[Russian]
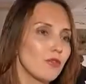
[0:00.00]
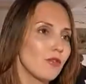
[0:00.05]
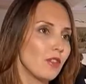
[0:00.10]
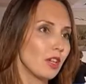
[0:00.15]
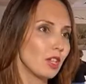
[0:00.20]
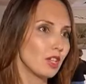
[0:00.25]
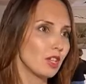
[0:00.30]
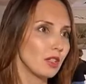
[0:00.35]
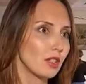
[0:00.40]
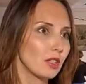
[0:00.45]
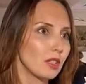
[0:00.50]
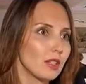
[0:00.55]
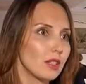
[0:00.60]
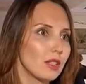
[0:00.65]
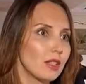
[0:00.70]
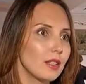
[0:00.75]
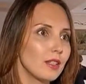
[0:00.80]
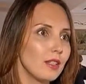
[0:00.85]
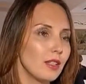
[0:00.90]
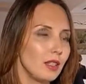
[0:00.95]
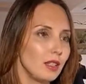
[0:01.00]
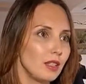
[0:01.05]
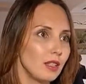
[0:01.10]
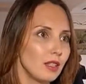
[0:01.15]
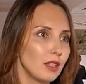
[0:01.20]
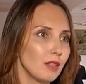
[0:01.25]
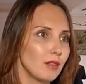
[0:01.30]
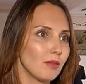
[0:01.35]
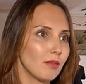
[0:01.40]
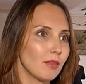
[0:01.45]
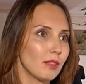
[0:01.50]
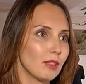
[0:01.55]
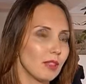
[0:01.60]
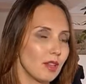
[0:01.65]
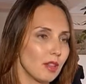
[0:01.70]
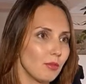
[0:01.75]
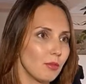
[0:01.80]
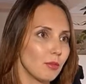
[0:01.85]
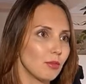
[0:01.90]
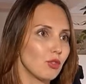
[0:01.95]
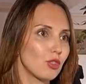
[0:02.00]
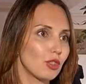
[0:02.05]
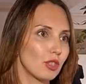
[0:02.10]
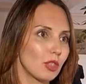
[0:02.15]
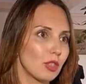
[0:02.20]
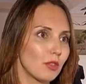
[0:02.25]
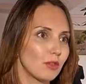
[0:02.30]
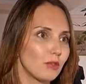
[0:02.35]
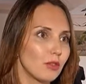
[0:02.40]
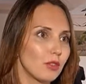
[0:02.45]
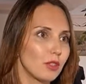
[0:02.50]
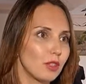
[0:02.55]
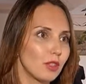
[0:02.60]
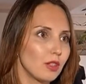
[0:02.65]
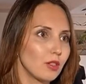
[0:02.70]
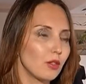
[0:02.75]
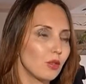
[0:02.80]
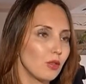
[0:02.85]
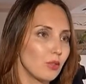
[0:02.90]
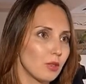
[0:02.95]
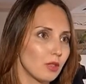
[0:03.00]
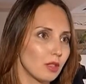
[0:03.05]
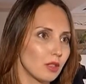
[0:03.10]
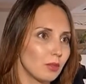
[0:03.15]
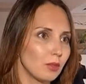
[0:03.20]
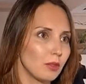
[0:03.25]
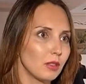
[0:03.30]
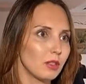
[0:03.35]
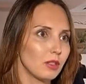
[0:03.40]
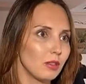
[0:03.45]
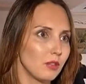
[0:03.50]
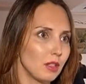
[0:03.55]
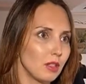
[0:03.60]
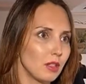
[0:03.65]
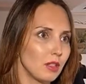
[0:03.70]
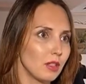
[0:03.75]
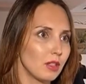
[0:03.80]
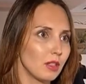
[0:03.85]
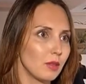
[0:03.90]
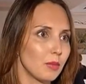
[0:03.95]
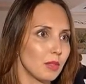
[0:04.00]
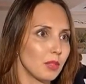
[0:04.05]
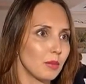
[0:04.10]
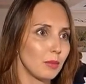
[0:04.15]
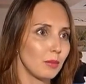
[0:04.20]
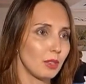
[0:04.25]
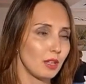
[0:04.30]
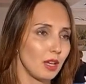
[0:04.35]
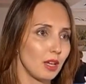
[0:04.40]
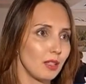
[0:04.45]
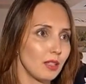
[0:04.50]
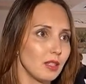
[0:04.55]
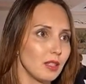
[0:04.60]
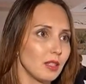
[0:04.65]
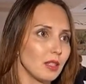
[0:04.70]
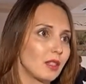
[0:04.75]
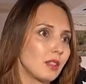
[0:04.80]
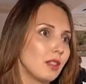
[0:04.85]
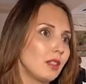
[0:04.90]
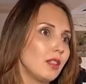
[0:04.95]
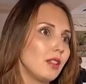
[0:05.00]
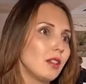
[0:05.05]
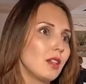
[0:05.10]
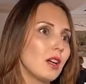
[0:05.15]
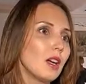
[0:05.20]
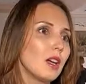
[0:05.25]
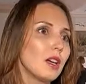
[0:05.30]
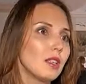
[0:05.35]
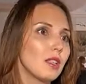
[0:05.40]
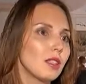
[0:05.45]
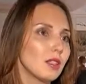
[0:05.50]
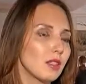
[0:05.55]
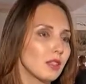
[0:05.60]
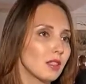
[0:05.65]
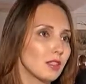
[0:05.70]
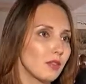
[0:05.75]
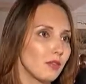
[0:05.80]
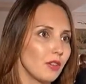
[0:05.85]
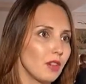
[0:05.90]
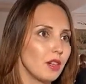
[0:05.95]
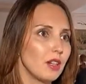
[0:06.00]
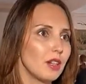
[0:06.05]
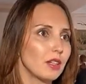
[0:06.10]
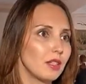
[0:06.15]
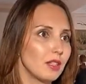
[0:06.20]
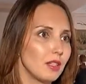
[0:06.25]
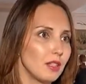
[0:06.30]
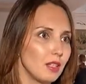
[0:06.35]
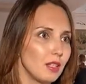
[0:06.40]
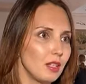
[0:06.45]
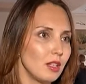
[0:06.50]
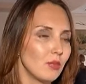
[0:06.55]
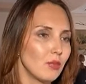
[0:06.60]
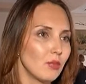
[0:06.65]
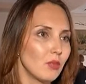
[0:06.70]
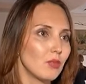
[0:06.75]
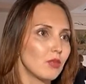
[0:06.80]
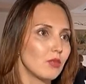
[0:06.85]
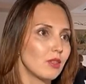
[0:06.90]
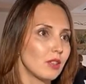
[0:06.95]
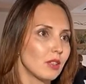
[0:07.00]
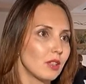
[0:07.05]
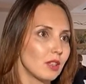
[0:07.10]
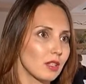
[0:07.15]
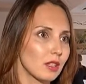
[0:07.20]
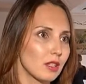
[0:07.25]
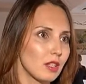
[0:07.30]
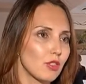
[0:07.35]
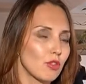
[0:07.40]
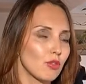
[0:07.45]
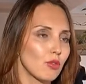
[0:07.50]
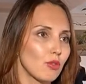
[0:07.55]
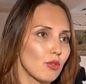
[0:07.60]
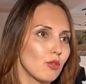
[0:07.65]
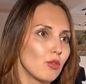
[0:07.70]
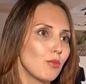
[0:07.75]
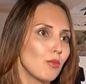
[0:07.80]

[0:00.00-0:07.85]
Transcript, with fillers: важно, когда дети сами участвуют в таких добрых благотворительных мероприятиях и не на словах, а на деле могут доказать, что они